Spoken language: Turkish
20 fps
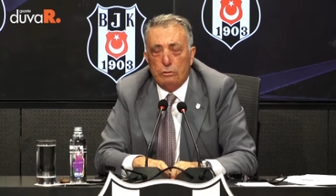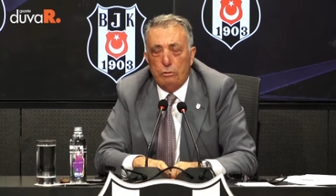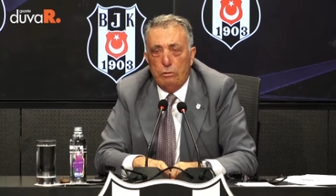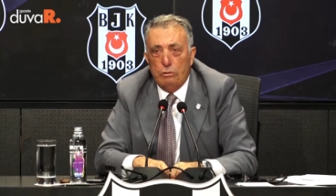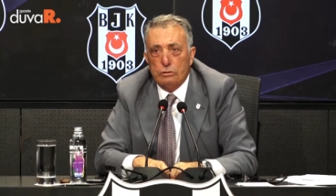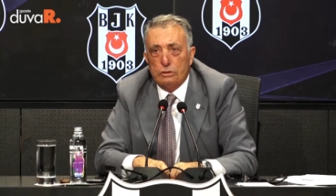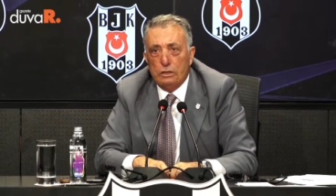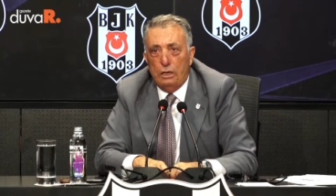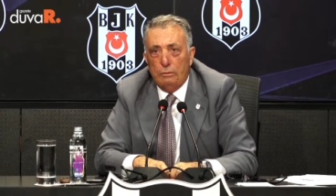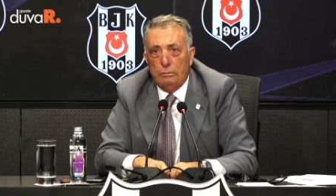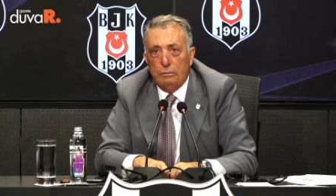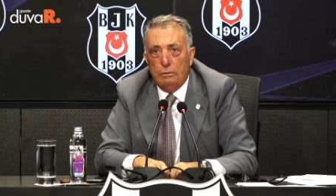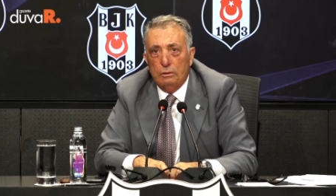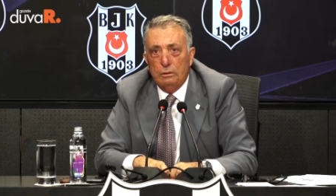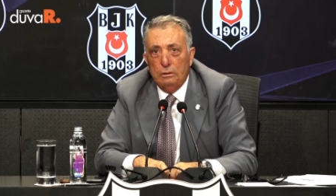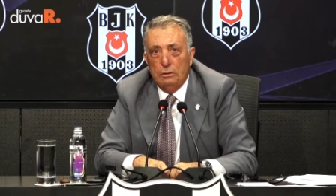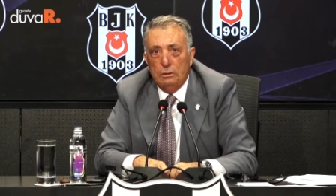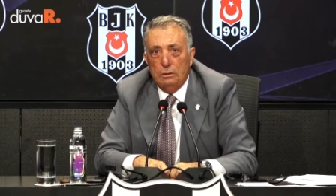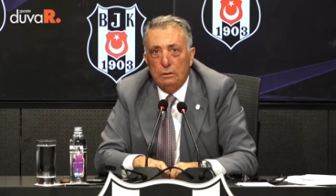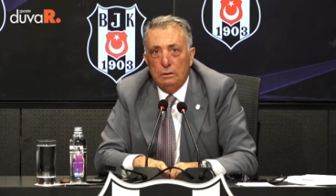olacağı bu.
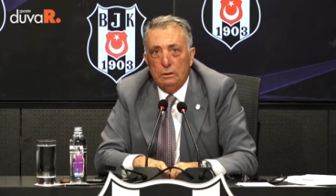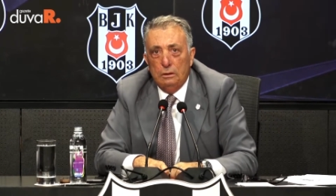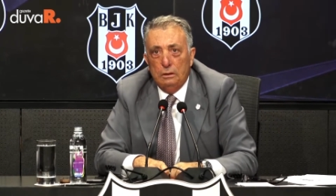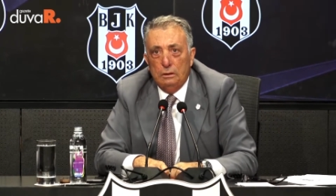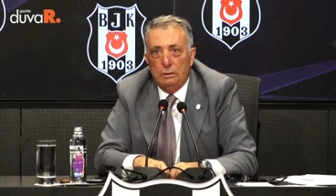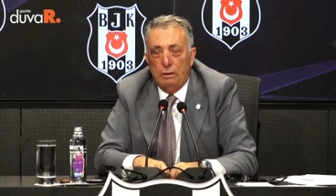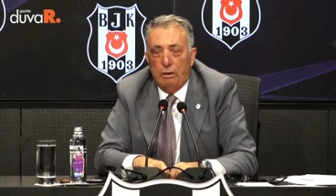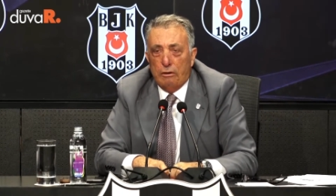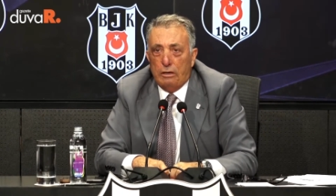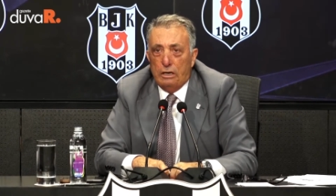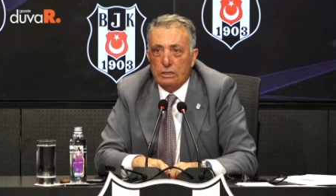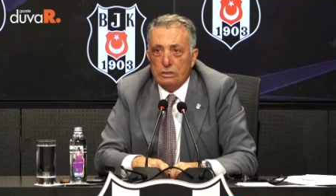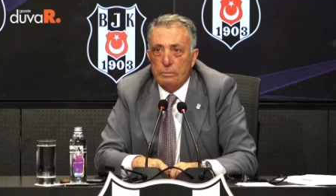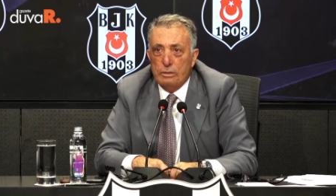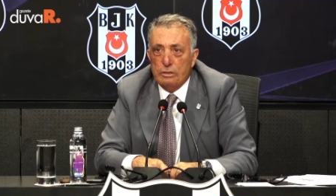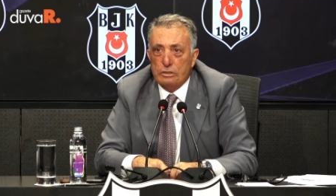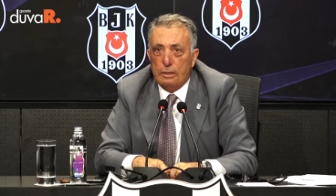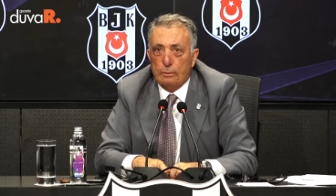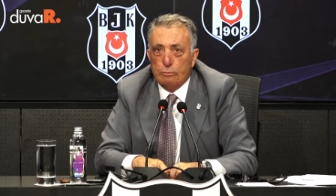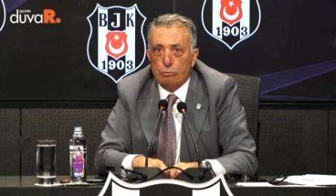Ya kardeşim
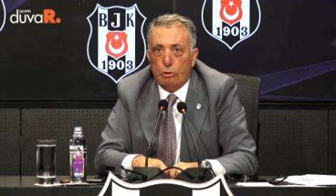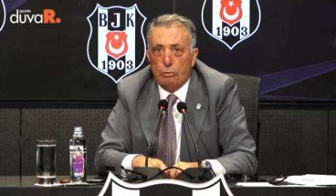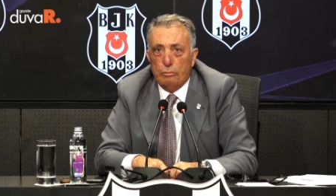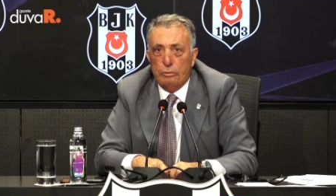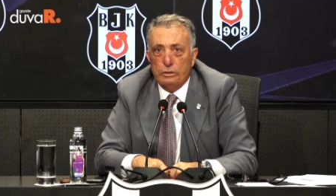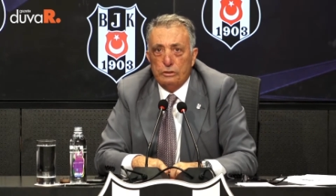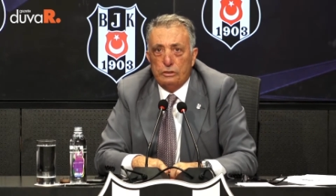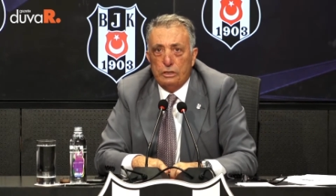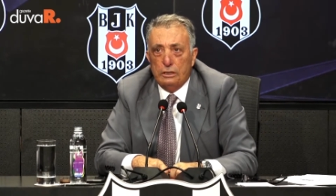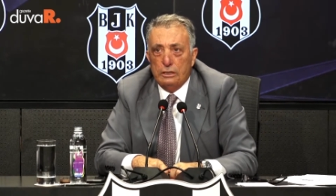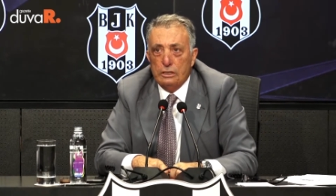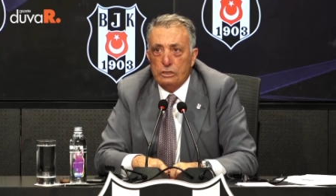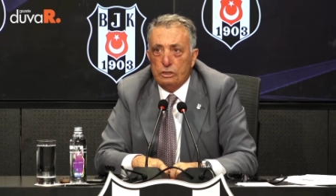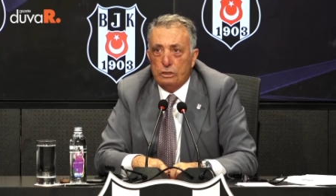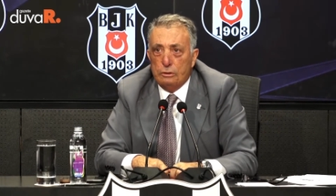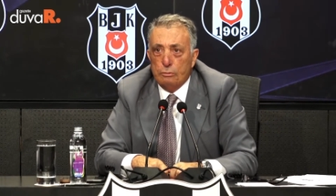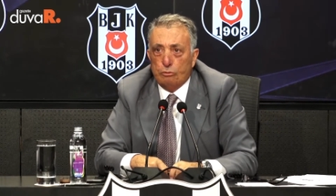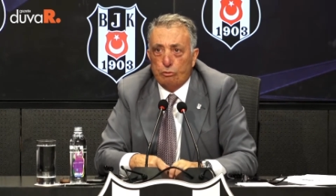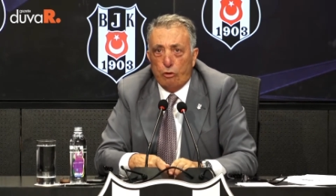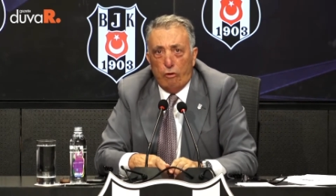hesap sormanın şekli
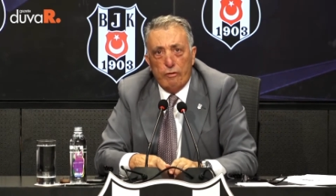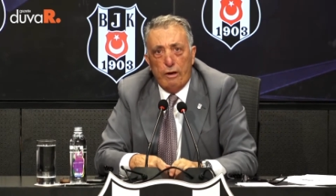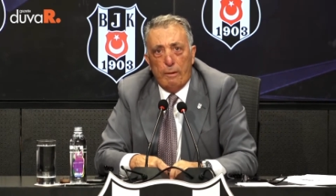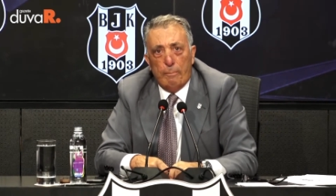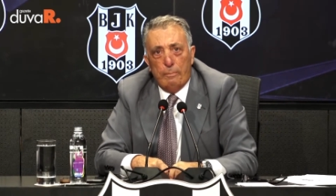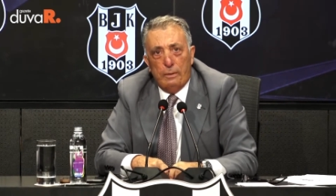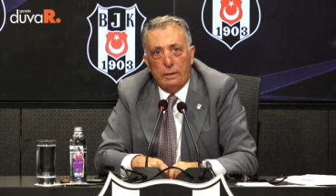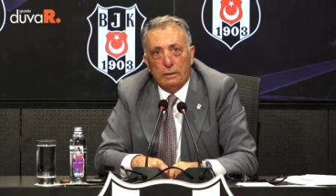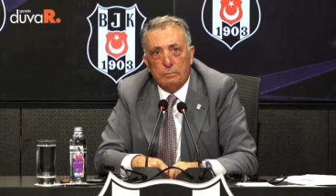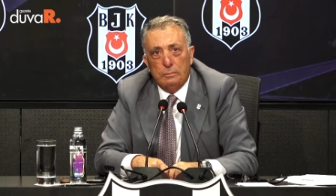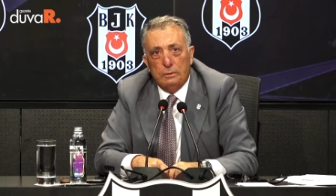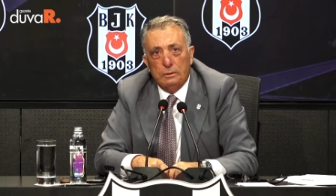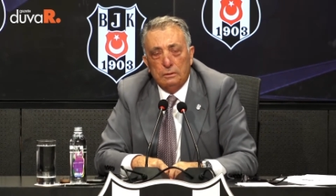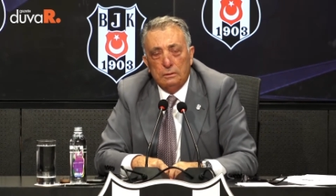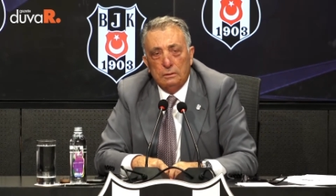çıkıp şov yapmak mı?